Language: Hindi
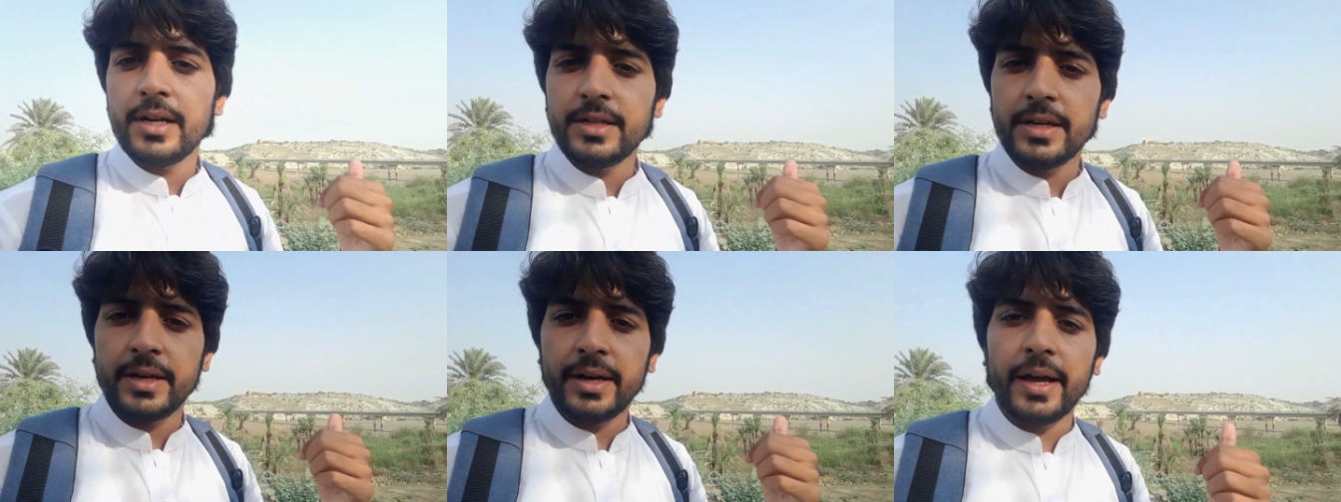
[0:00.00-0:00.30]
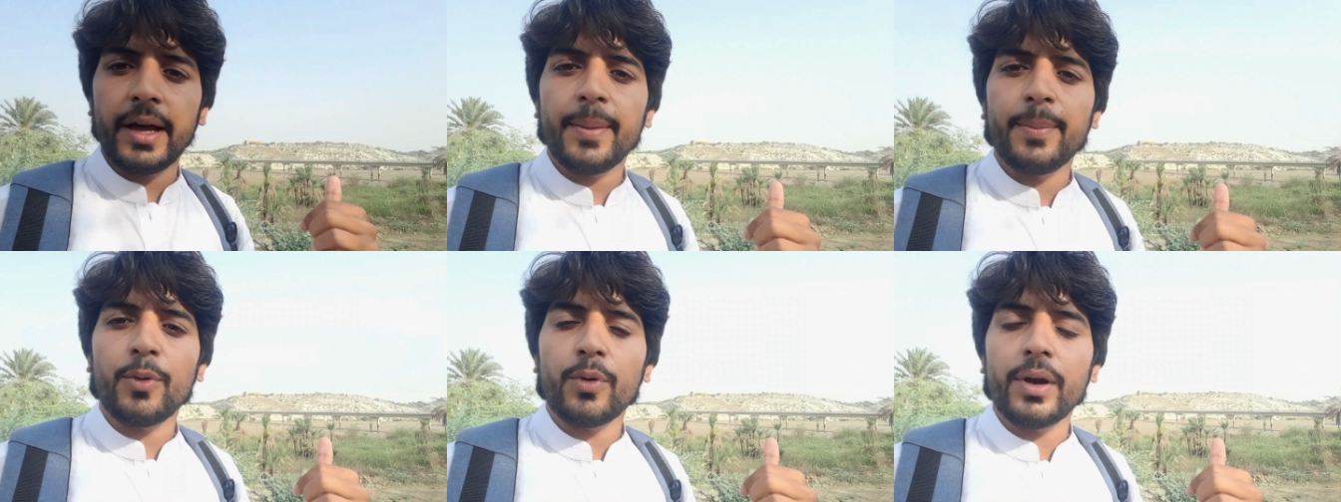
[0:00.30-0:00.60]
ये
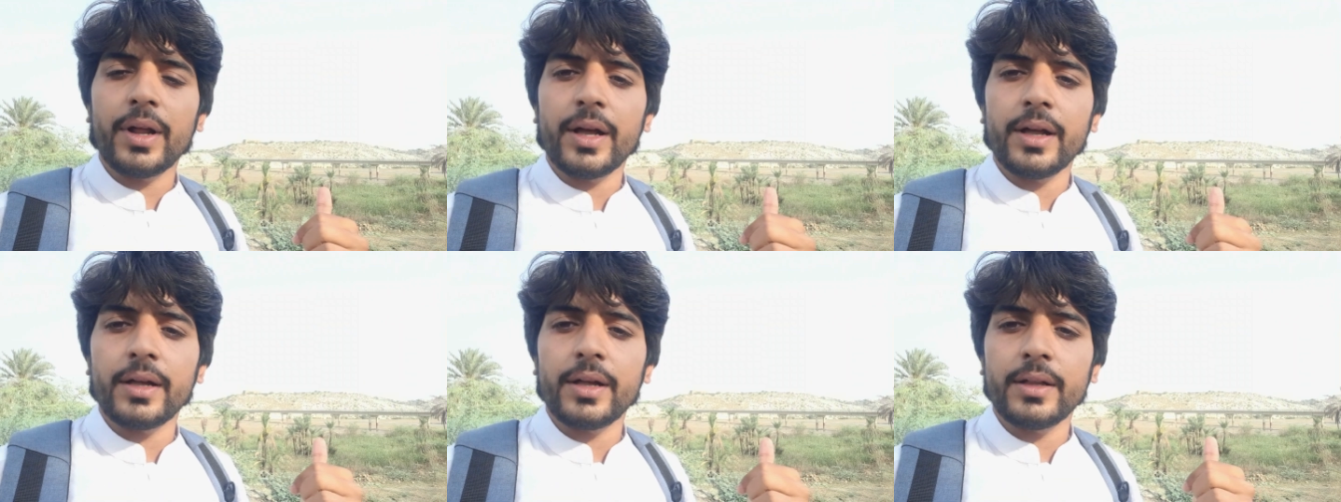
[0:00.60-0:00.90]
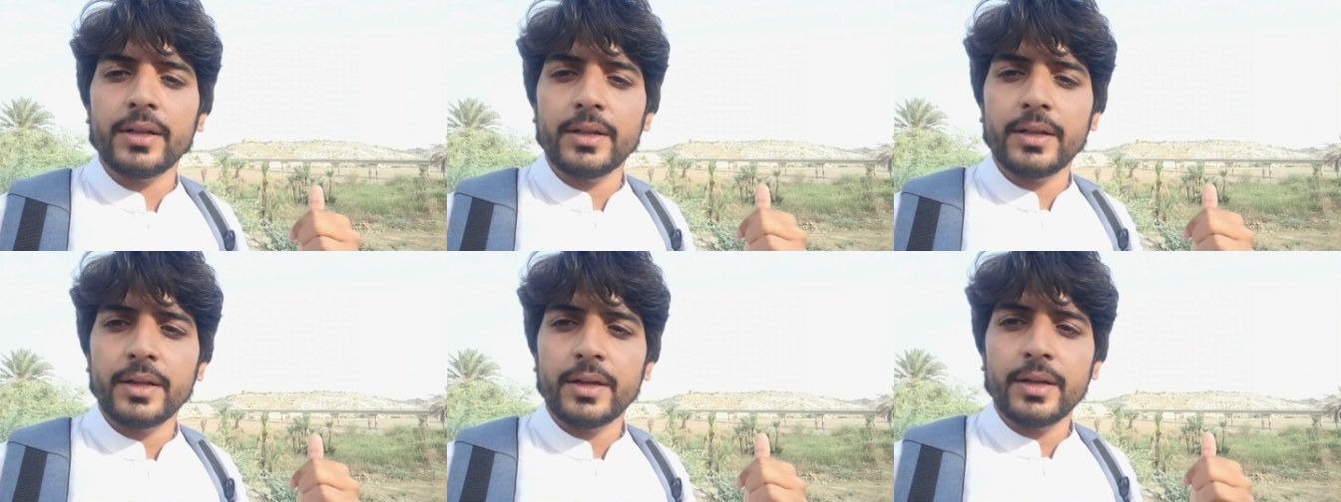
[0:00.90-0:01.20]
नया पुल है
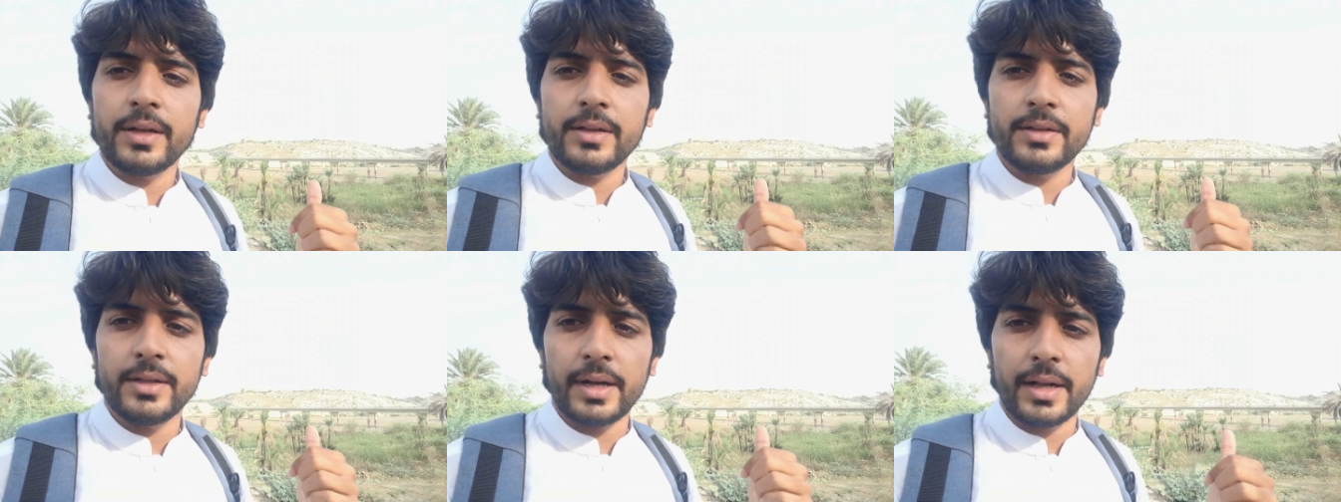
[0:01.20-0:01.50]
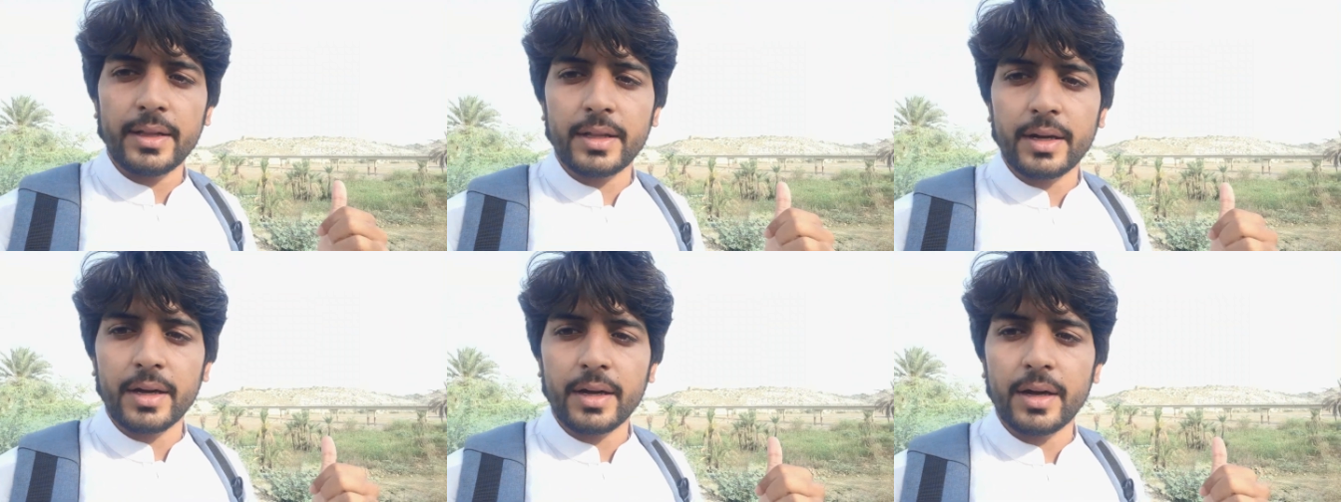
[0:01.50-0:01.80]

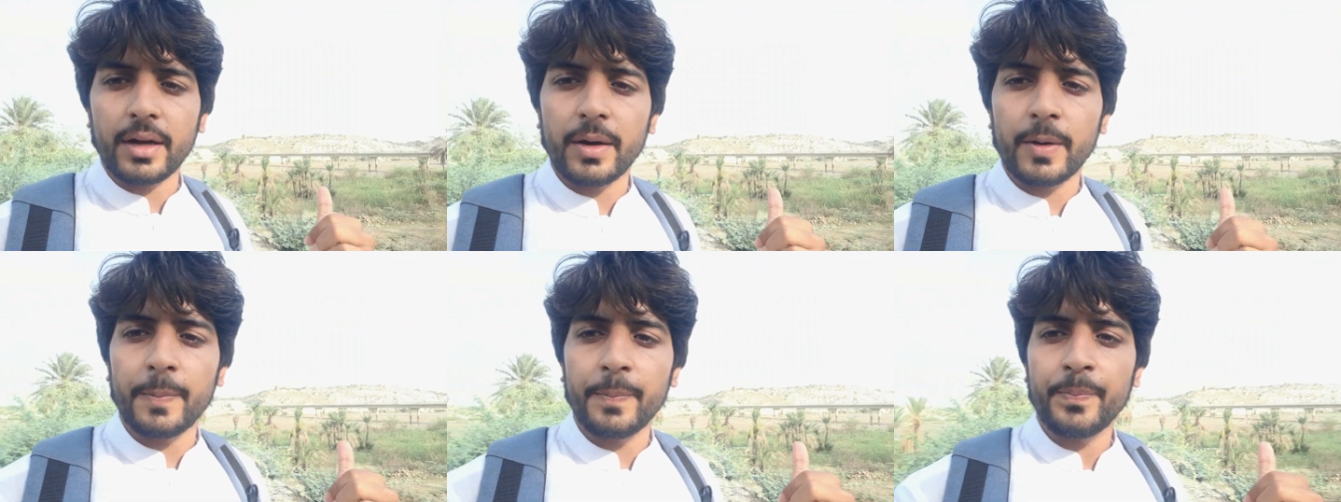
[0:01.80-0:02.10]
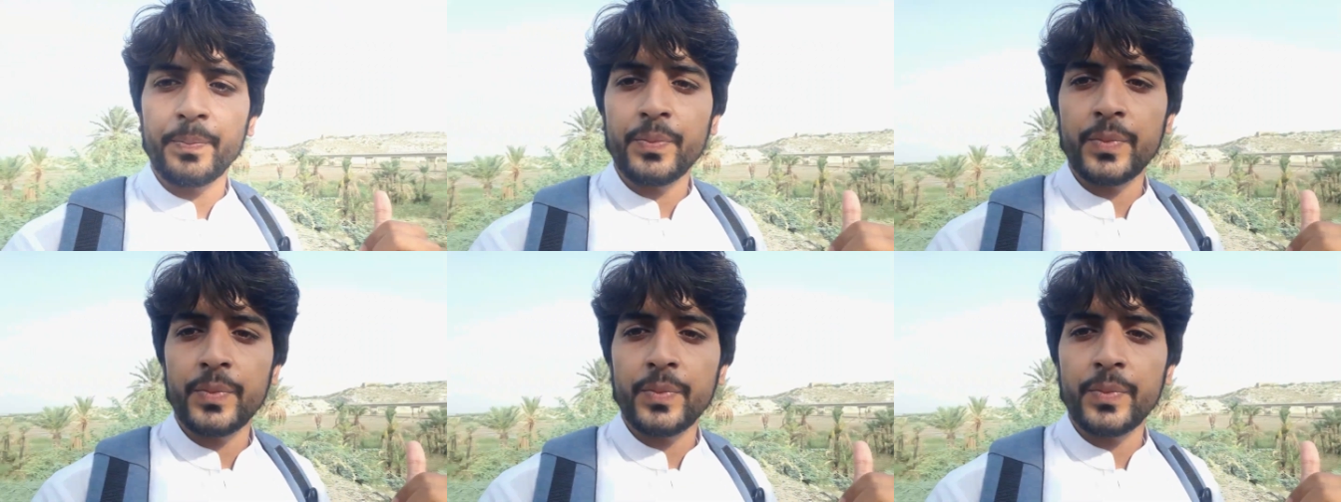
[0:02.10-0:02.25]
दरा तंग का